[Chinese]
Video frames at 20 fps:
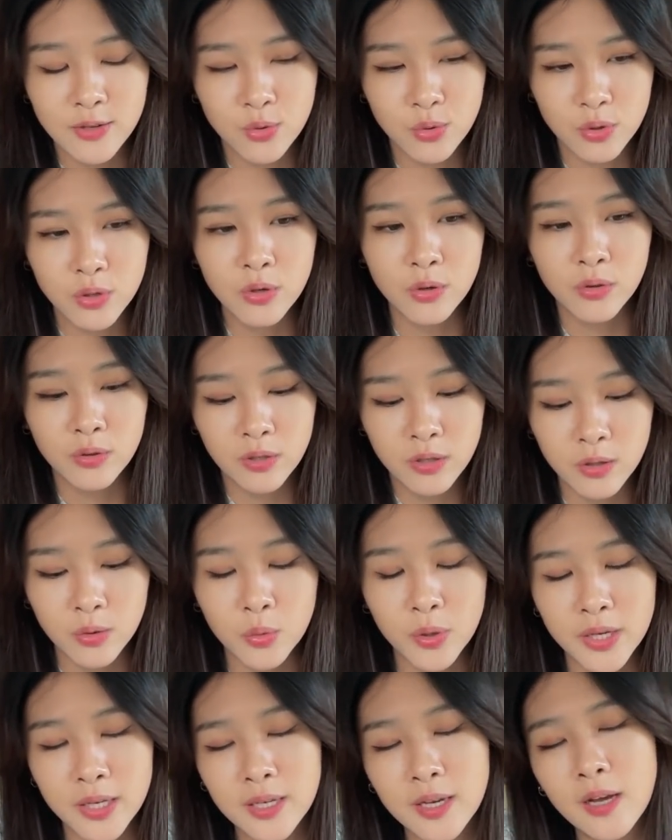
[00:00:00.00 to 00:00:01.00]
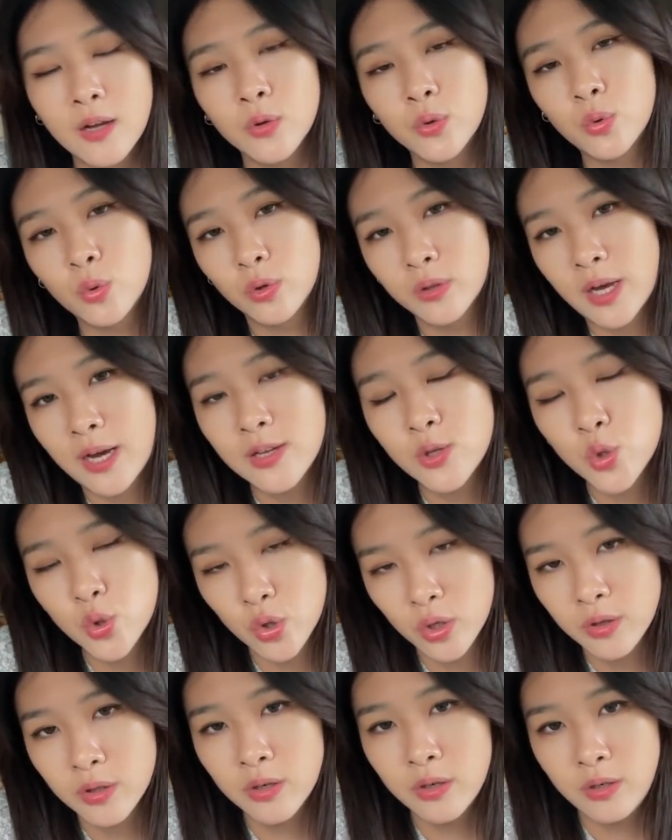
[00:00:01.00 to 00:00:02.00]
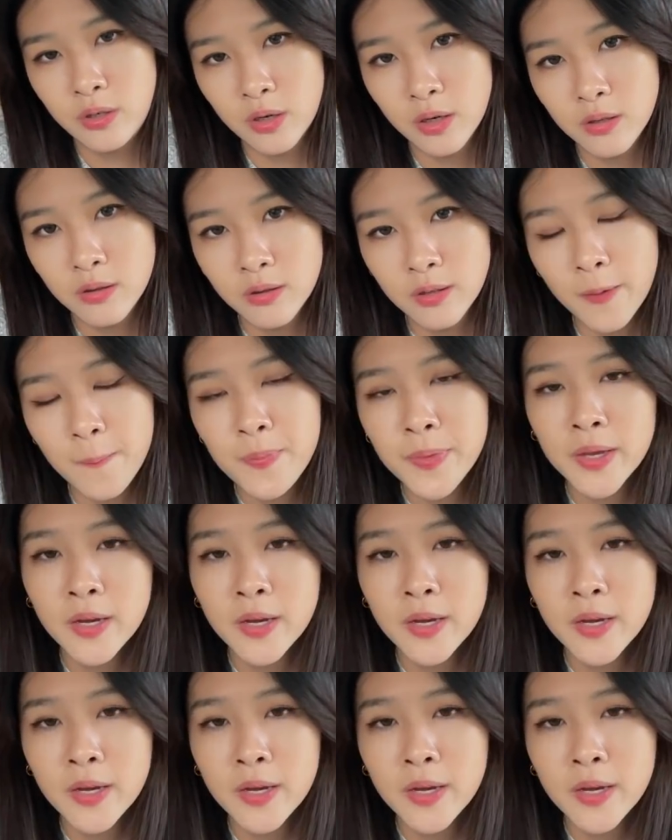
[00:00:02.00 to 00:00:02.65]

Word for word: 所有认为应该有堕胎权的人呢，